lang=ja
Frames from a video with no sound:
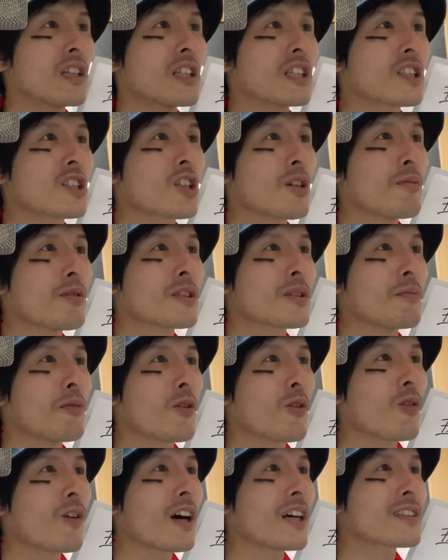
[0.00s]
そもそ
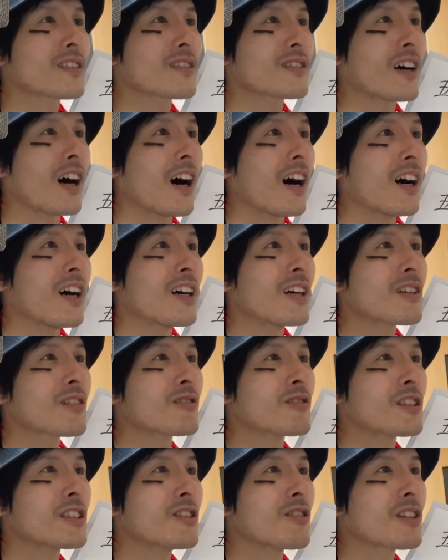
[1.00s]
も5月が
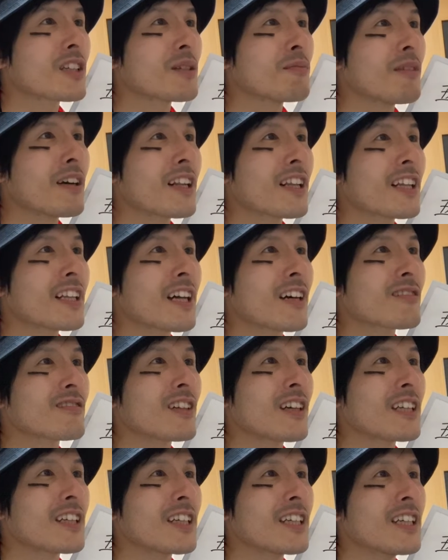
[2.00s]
国の決まりでなく
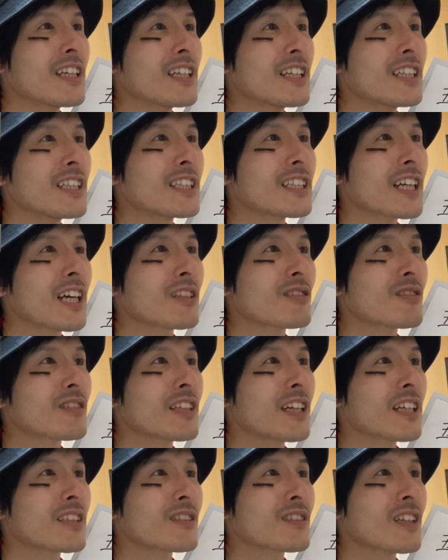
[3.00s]
なり、1月、
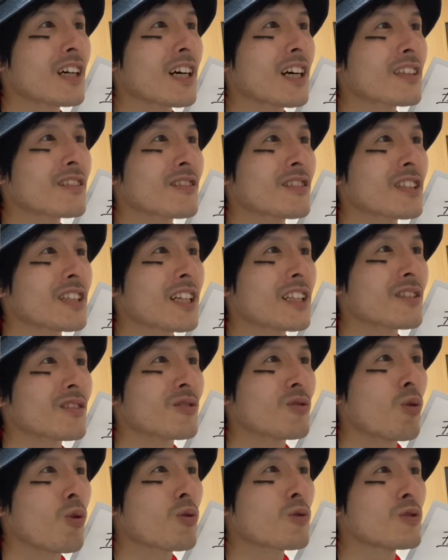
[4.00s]
2月、3月、4月、
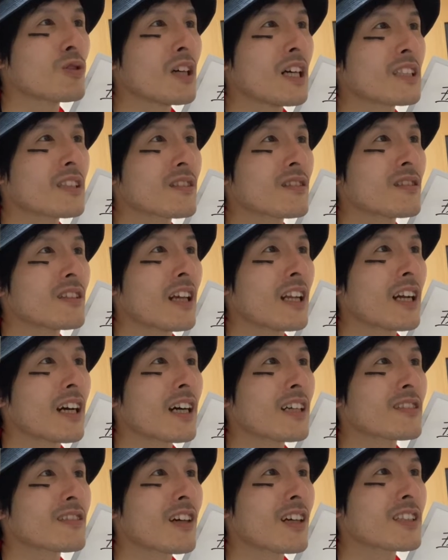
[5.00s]
6月、7
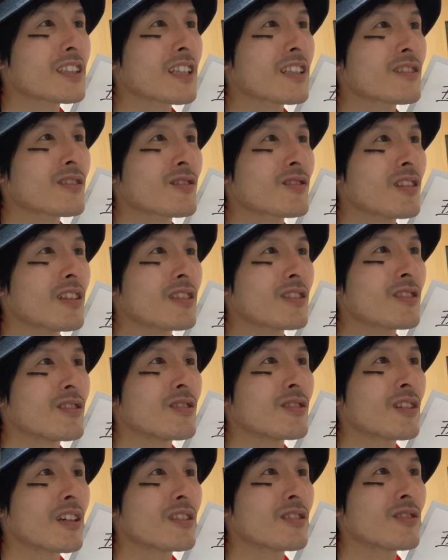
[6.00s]
月、8月、9月、
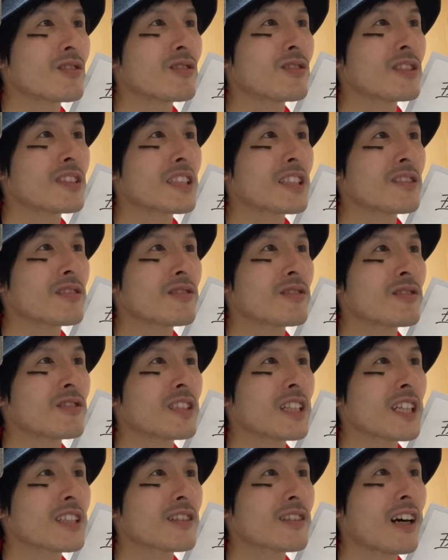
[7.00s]
10月、11月、
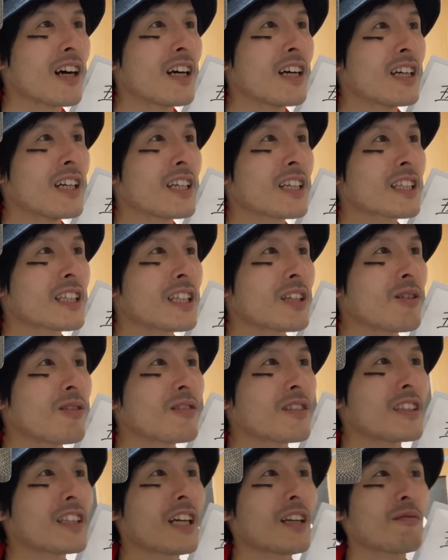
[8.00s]
12月が基
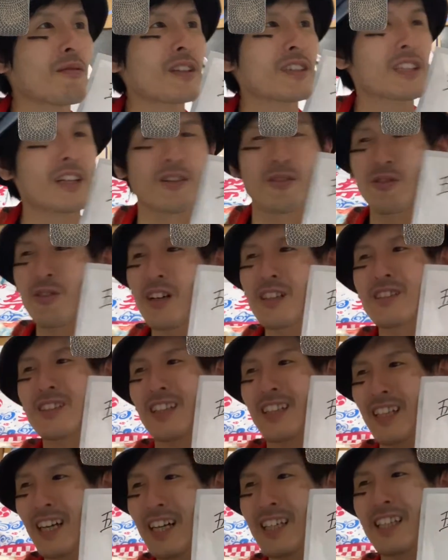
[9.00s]
本になりました。5月
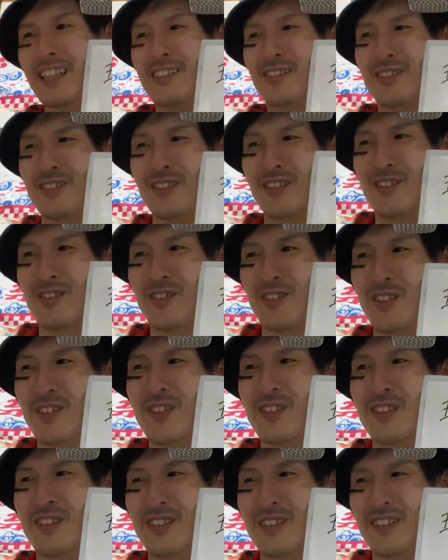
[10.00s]
はないですってこと
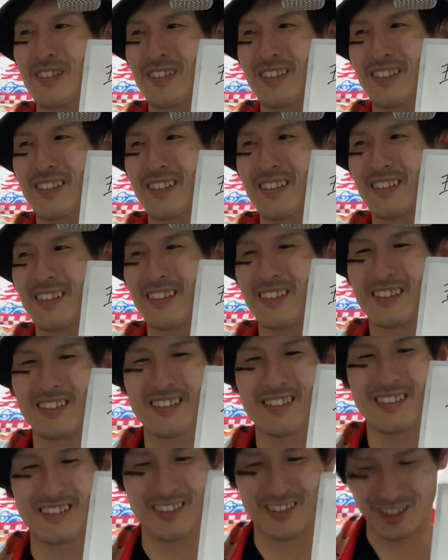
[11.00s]
ボッケ、
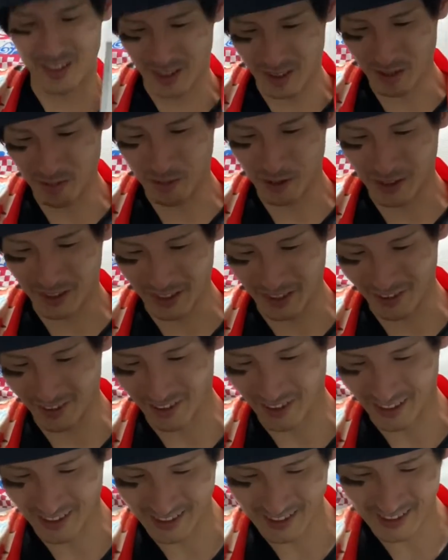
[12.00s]
ボッケ。ツーボッケでご
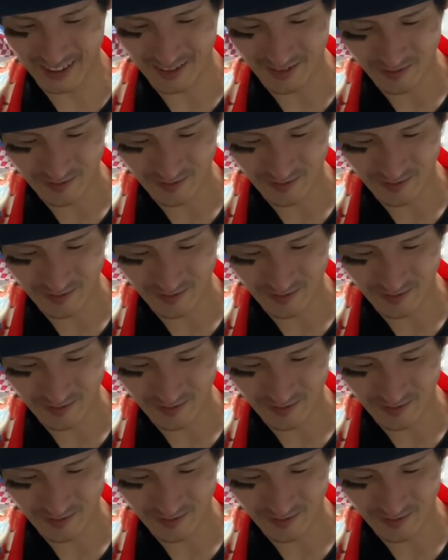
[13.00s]
ざいます。